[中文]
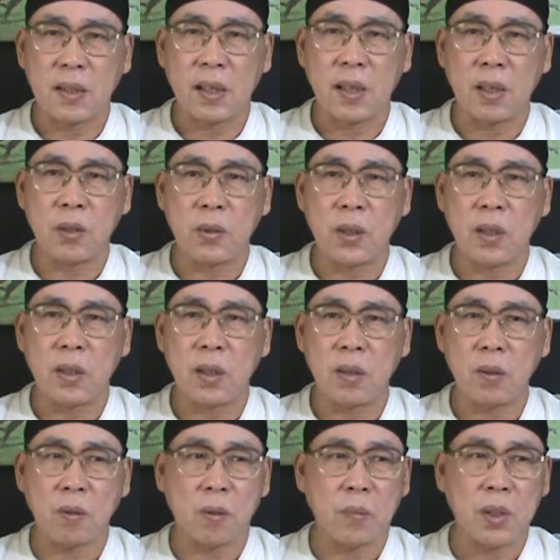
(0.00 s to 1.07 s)
来学习，他
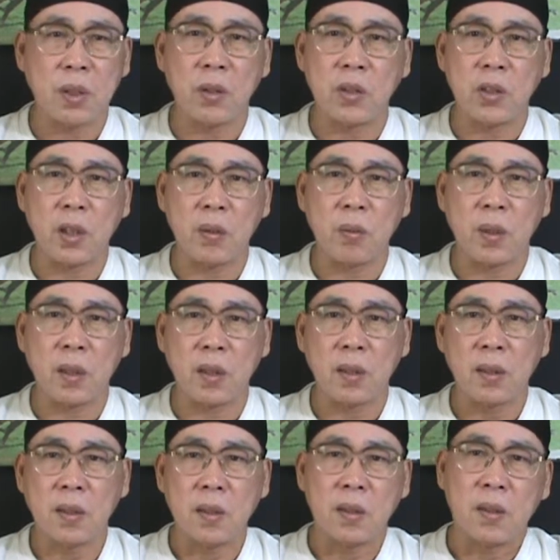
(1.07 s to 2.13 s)
说我们这有签约啊，
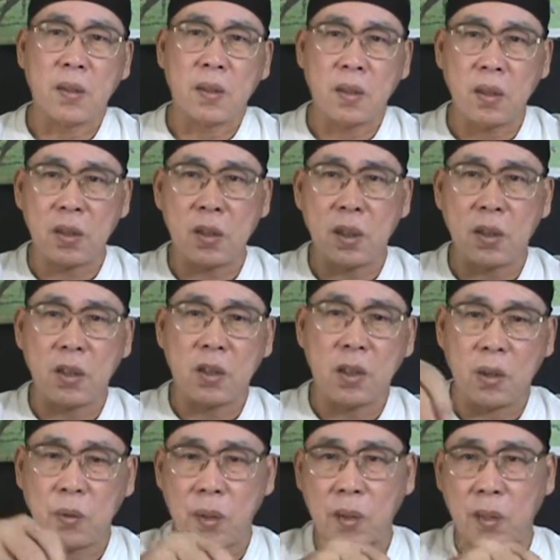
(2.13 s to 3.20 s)
你只要你
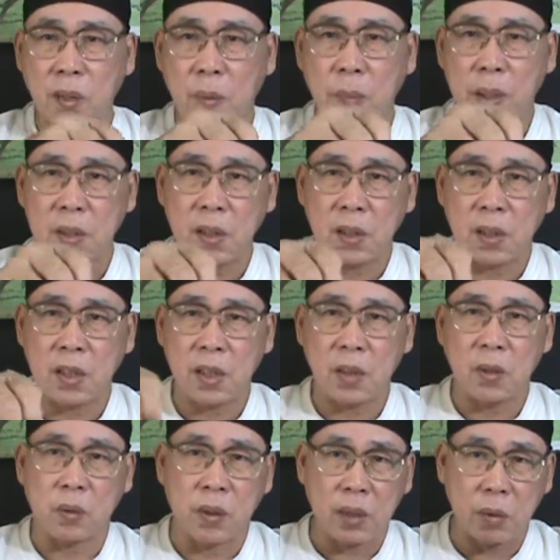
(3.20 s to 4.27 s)
签约，你要把这个现
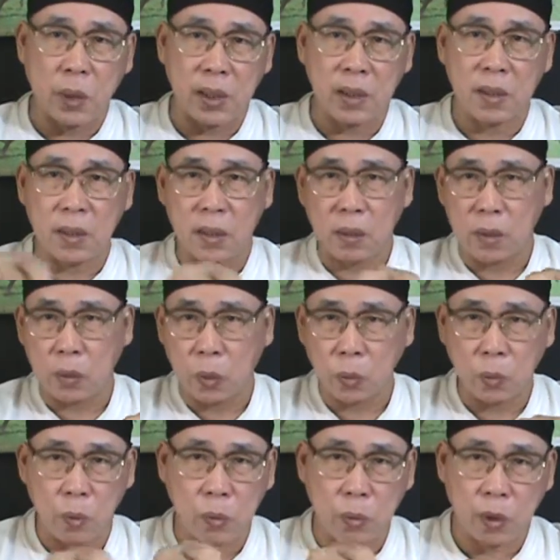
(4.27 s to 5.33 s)
有的软体啊，你通
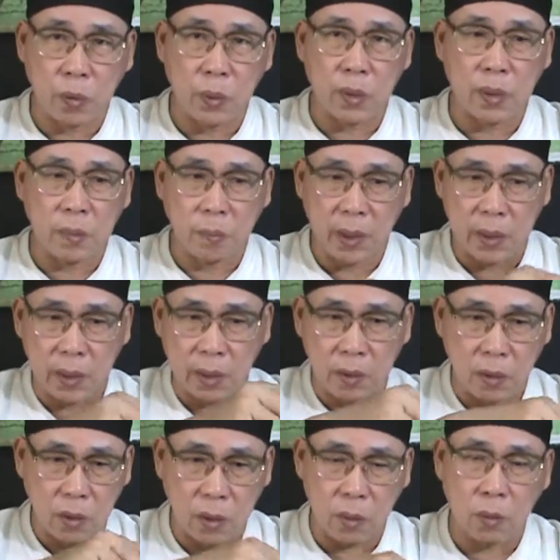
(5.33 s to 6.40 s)
通学会，每一样
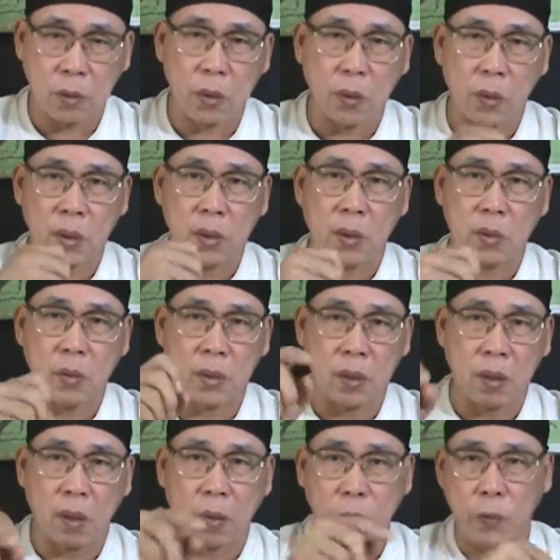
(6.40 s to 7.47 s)
都勾勾了之后，就
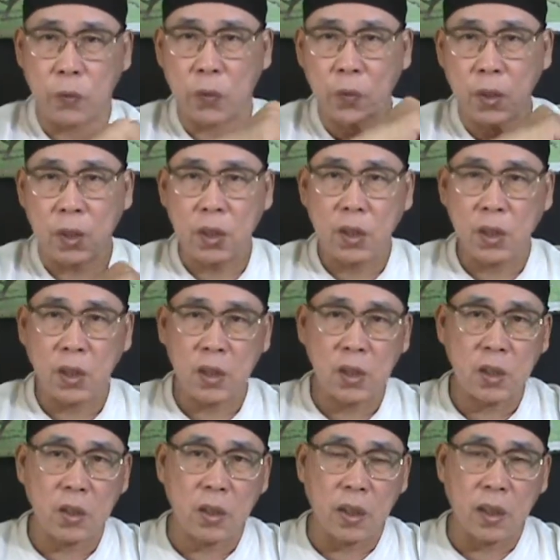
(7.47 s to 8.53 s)
是要付一
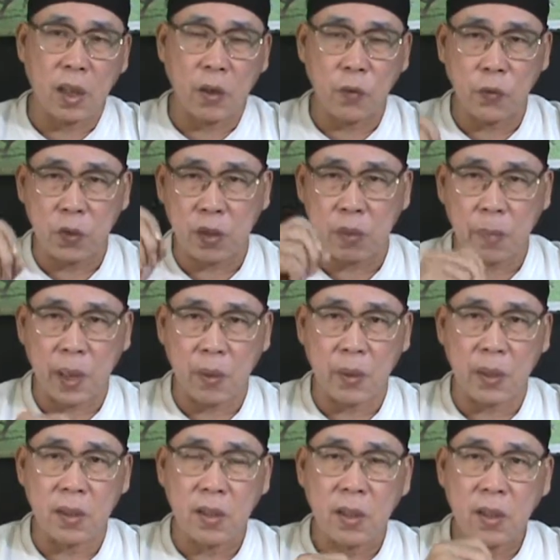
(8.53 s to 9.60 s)
次就要给他付十八
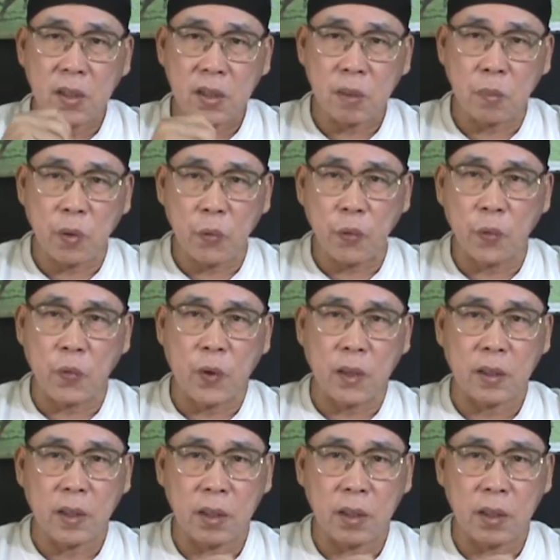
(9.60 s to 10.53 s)
万，怎么付法？